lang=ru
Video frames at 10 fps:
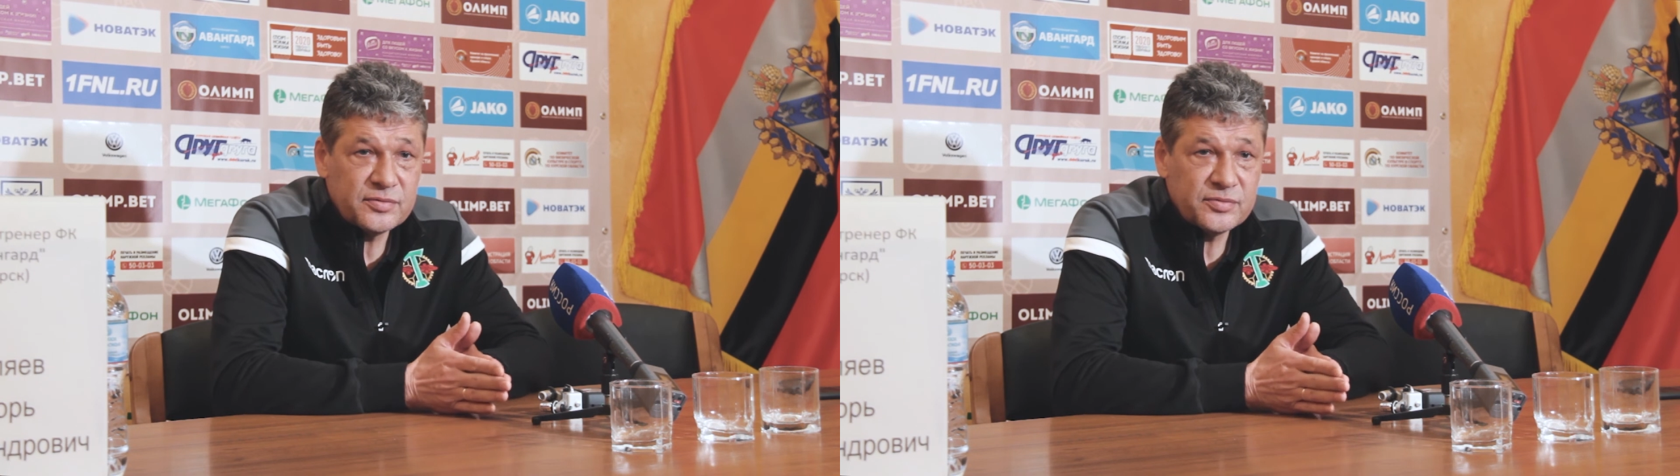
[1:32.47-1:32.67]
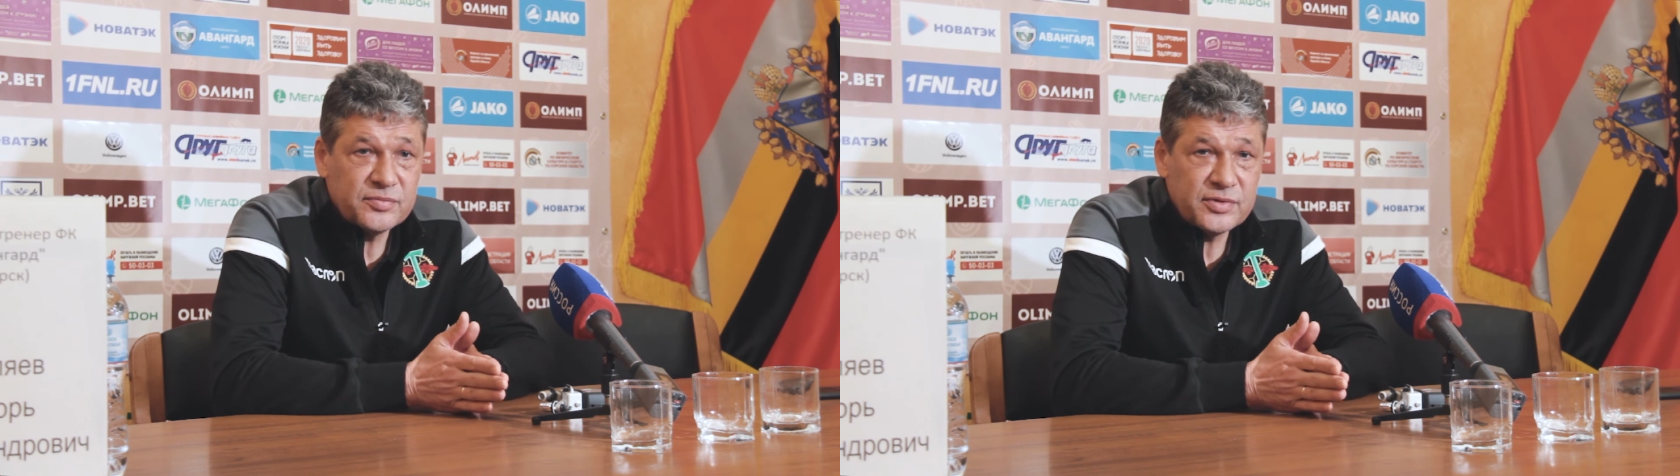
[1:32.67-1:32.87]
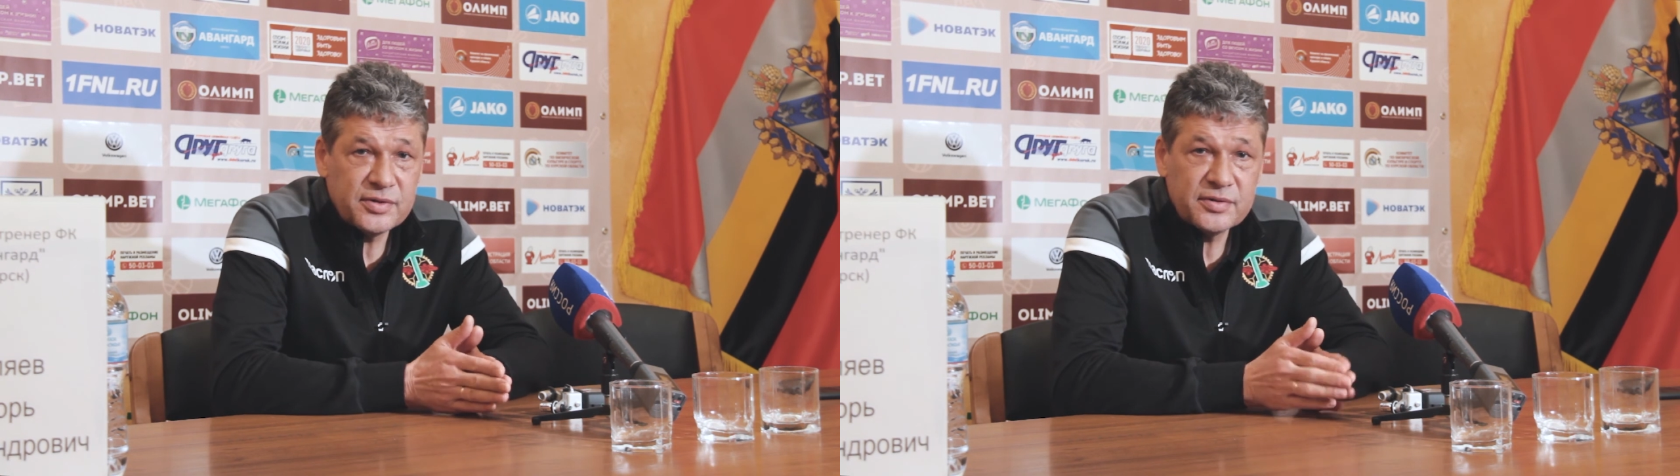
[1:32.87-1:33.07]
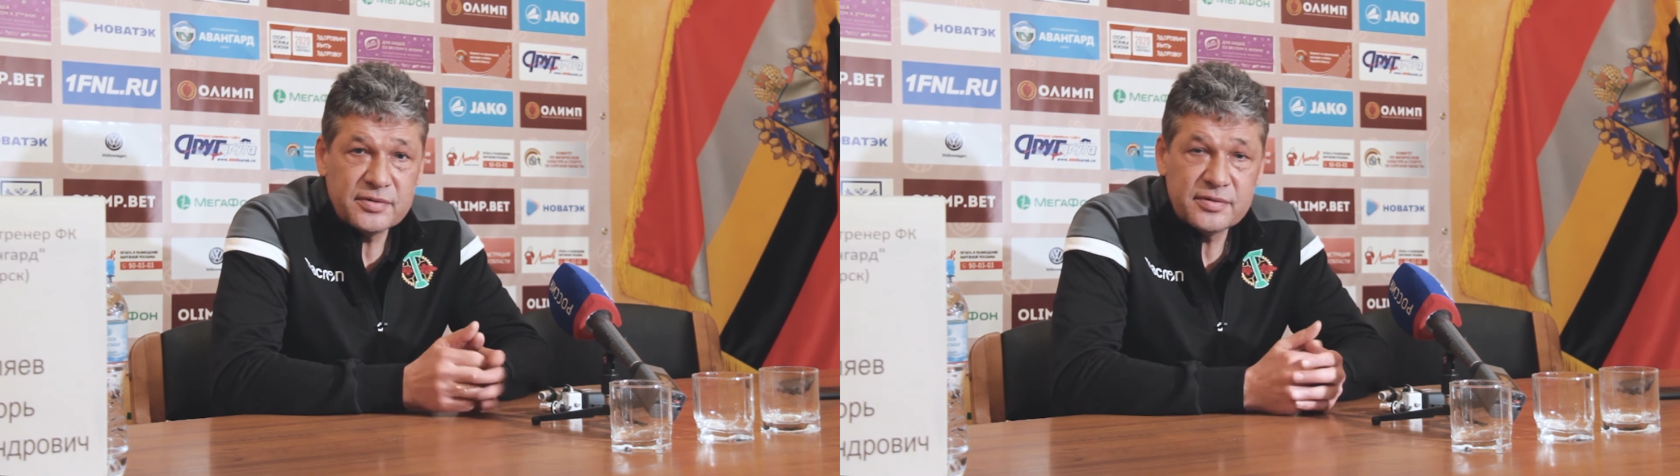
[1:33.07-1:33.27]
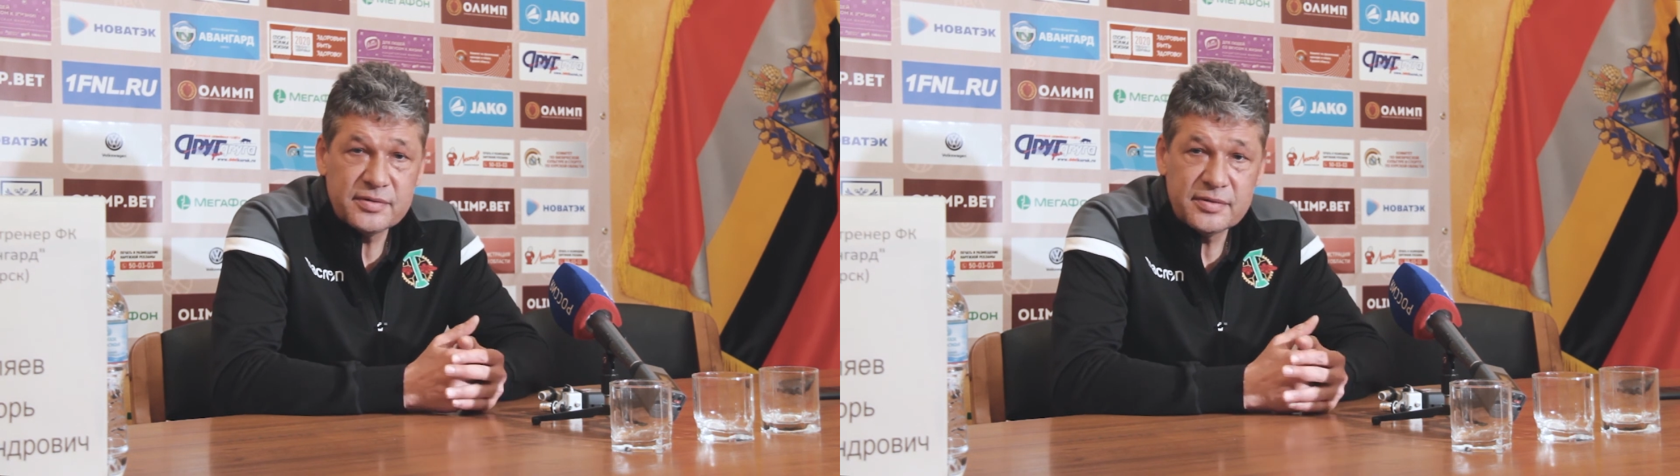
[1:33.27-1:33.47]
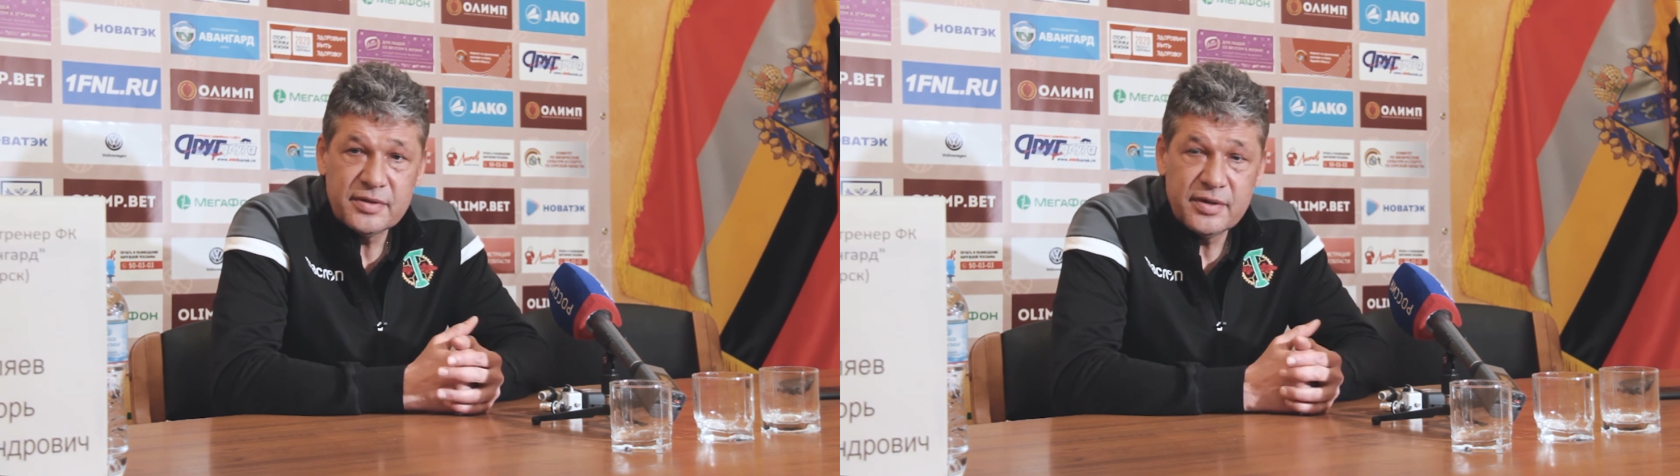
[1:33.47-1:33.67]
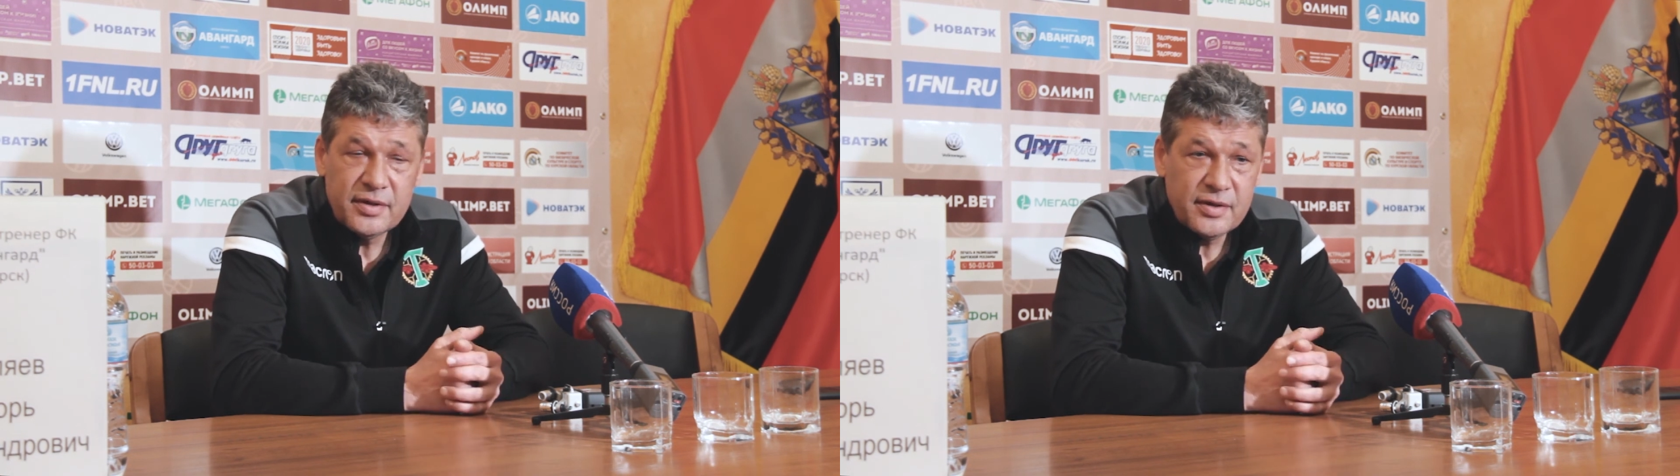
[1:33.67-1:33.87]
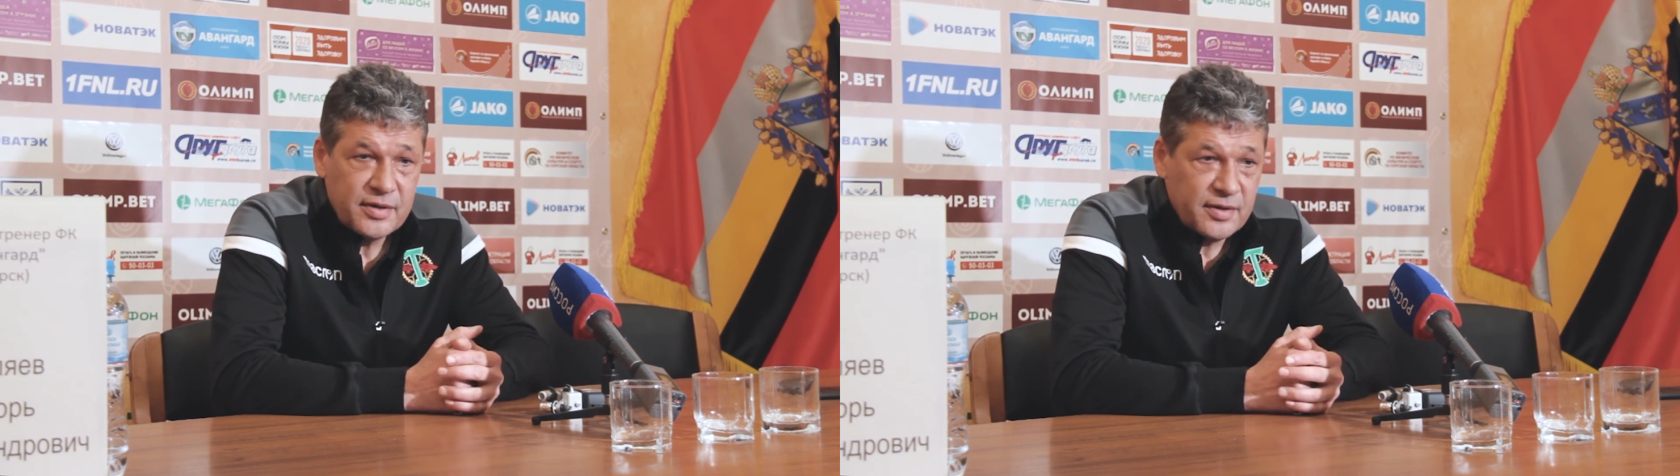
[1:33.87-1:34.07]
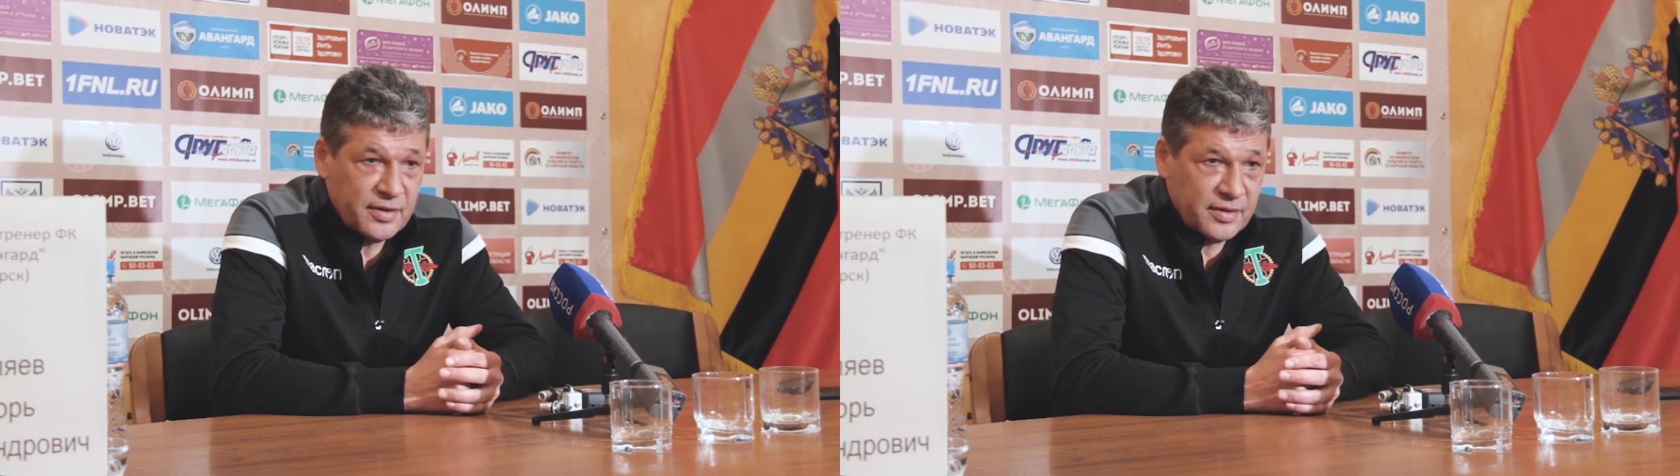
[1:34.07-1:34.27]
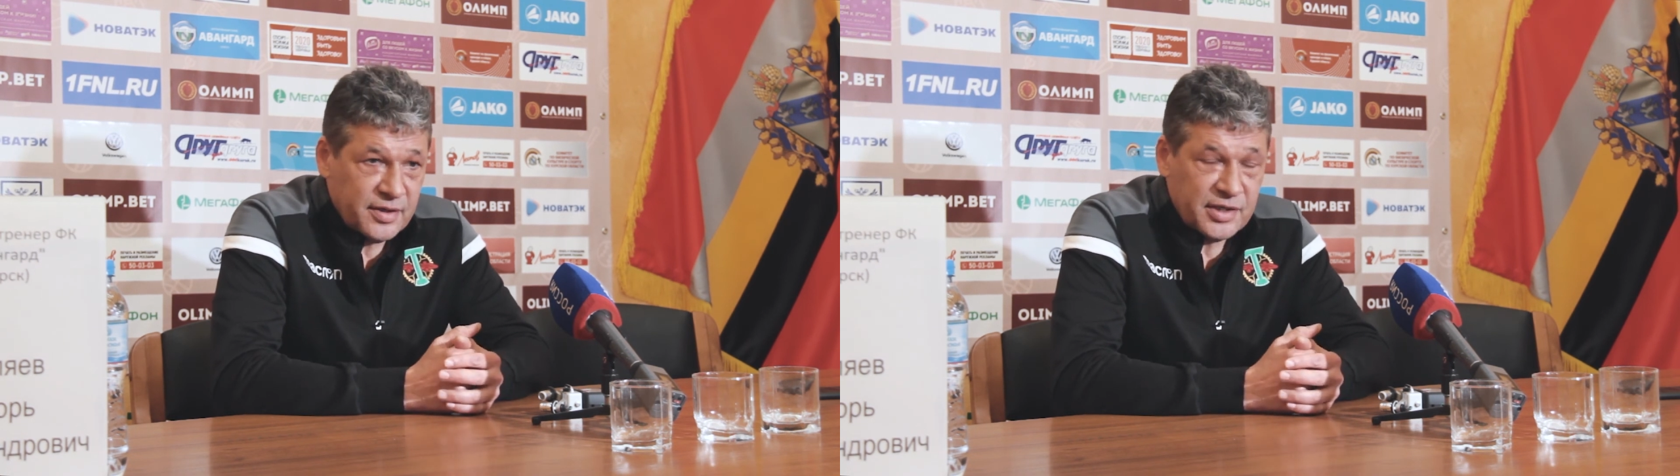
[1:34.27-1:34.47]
но мы к